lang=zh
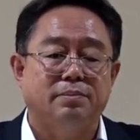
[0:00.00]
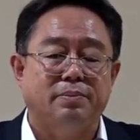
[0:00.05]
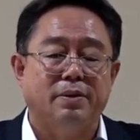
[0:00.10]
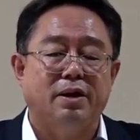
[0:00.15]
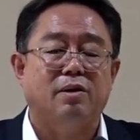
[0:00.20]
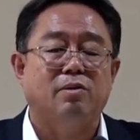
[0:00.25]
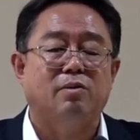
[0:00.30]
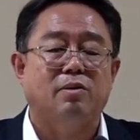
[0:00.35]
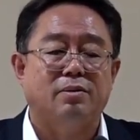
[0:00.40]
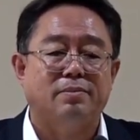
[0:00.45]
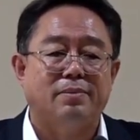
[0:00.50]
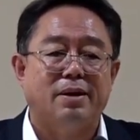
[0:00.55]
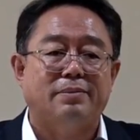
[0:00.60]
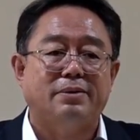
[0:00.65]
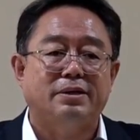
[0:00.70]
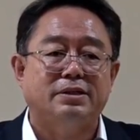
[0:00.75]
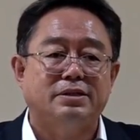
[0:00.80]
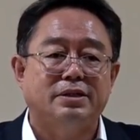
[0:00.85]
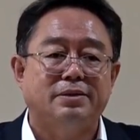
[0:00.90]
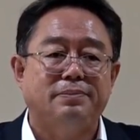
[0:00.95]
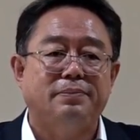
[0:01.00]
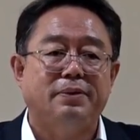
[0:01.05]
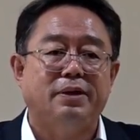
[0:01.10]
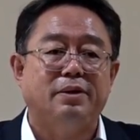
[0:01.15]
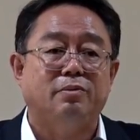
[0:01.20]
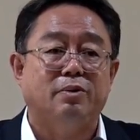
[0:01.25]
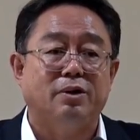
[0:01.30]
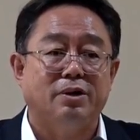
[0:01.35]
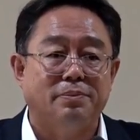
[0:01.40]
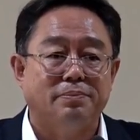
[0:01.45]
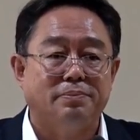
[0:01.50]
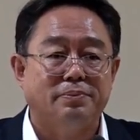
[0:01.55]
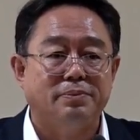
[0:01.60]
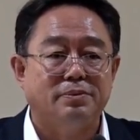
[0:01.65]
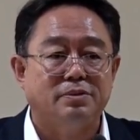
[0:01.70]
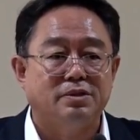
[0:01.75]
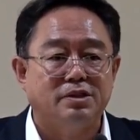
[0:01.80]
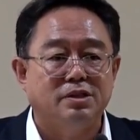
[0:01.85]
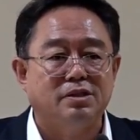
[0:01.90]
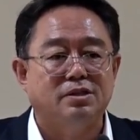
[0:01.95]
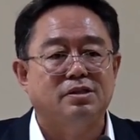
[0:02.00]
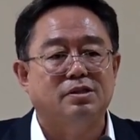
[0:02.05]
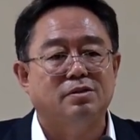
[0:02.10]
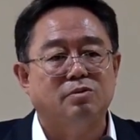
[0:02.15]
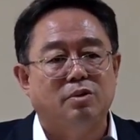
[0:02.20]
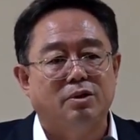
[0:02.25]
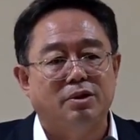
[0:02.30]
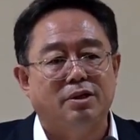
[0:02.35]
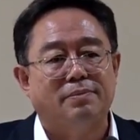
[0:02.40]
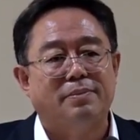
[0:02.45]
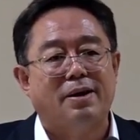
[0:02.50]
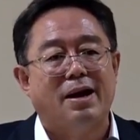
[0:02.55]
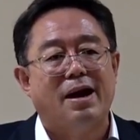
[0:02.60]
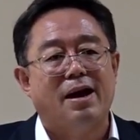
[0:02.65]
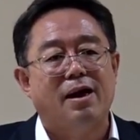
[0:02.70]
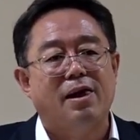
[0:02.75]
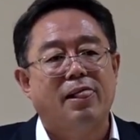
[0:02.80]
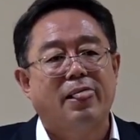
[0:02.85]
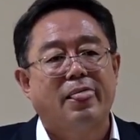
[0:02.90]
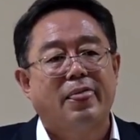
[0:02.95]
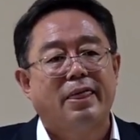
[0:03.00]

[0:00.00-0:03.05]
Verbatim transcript: 比方我妈妈姓毕，我又不祭祀我的妈，